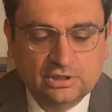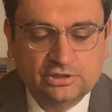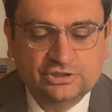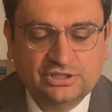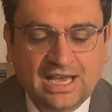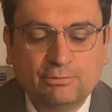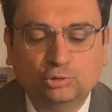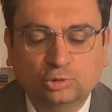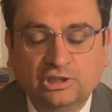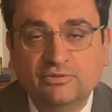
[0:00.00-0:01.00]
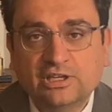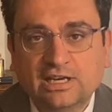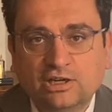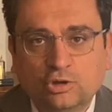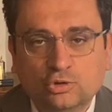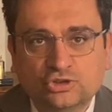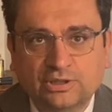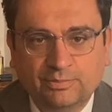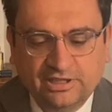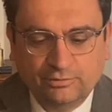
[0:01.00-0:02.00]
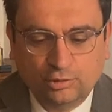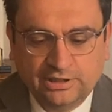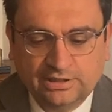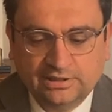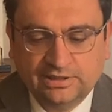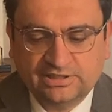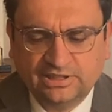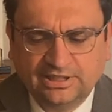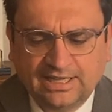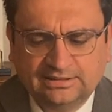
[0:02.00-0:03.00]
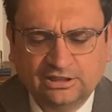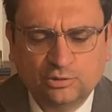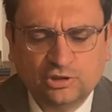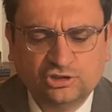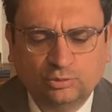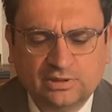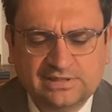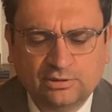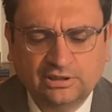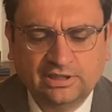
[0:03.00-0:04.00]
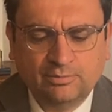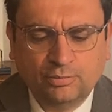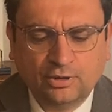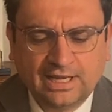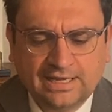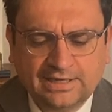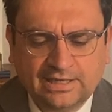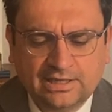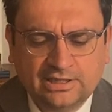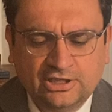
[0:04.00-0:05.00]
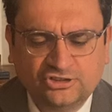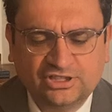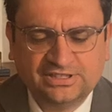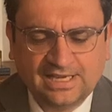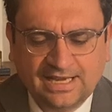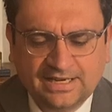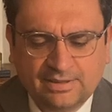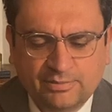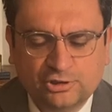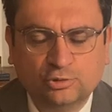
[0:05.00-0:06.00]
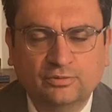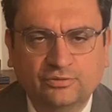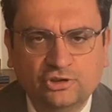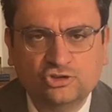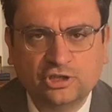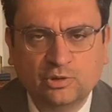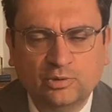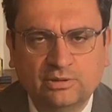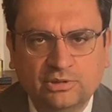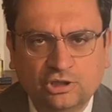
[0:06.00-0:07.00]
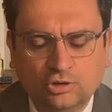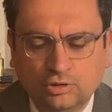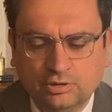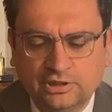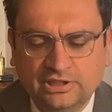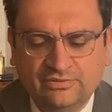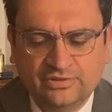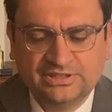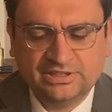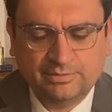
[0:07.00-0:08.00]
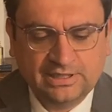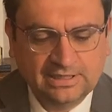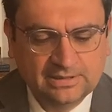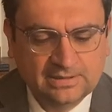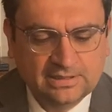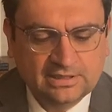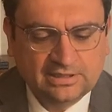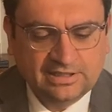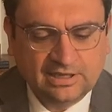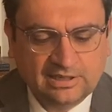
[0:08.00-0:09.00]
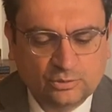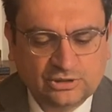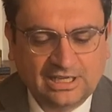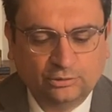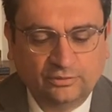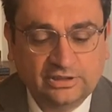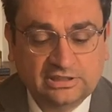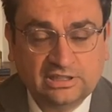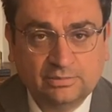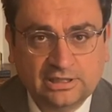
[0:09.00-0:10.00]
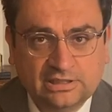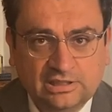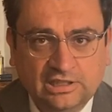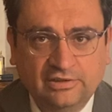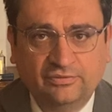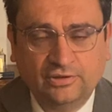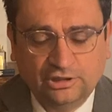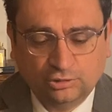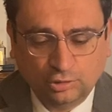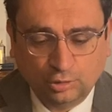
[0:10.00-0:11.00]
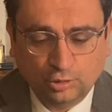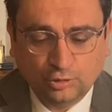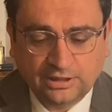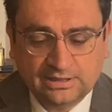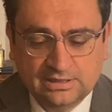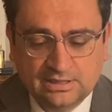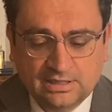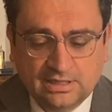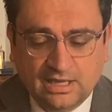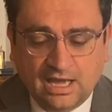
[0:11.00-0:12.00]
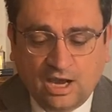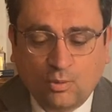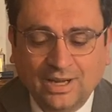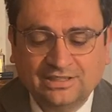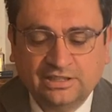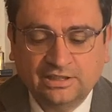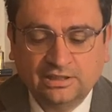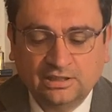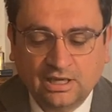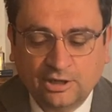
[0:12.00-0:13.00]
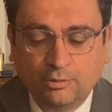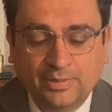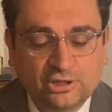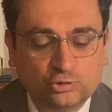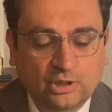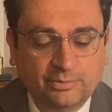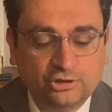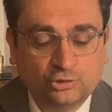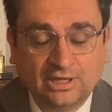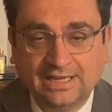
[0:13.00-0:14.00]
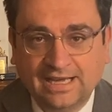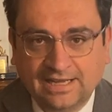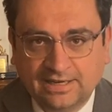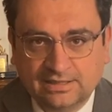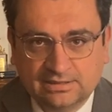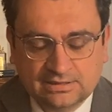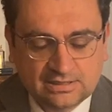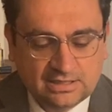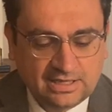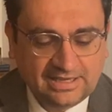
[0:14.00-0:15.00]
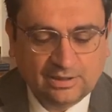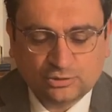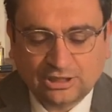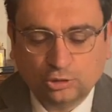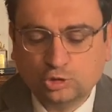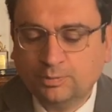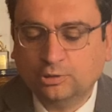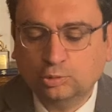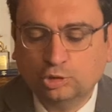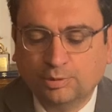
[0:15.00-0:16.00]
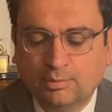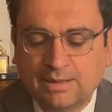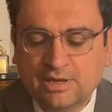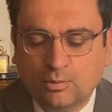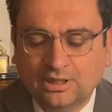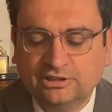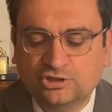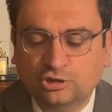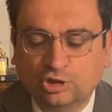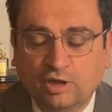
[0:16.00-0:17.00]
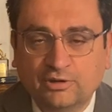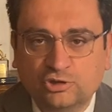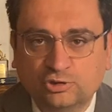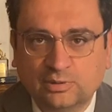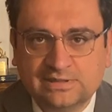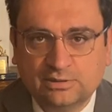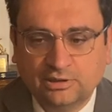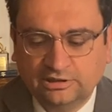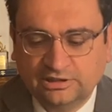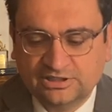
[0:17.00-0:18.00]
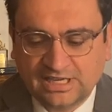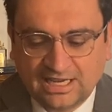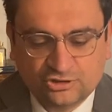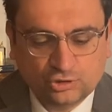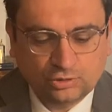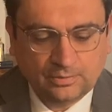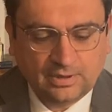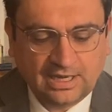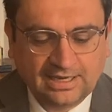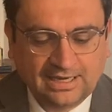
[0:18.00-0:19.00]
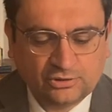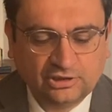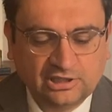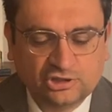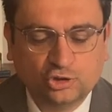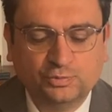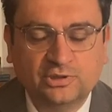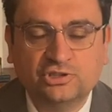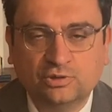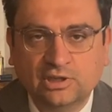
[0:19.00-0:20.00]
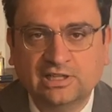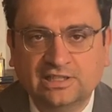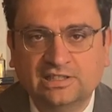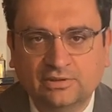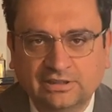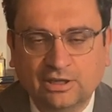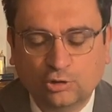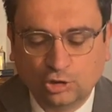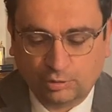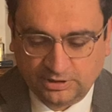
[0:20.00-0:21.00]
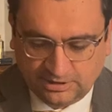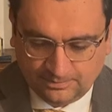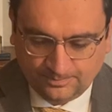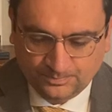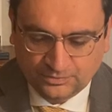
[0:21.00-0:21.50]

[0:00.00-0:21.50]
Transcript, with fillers: Siamo tuttavia consapevoli che si tratta di una situazione temporanea e necessaria per sconfiggere un nemico invisibile che ha causato vittime, inflitto dolore, a quanti hanno perso una persona cara e causato soprattutto problemi a quanti si trovano in situazioni di disagio a causa della sospensione delle attività economiche.